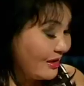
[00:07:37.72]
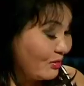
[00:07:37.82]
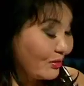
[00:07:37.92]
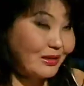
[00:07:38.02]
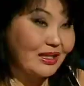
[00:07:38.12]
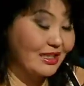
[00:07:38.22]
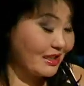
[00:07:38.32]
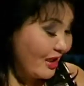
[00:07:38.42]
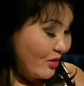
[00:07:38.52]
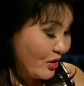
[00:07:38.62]
а здесь идет по
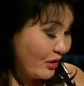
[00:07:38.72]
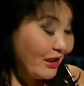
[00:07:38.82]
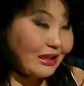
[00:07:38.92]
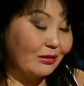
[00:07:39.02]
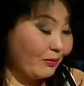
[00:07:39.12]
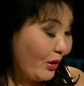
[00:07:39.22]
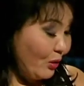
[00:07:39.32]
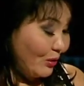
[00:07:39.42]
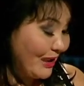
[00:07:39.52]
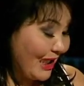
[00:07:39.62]
нарастающей
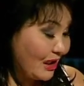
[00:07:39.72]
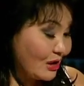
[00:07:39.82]
переход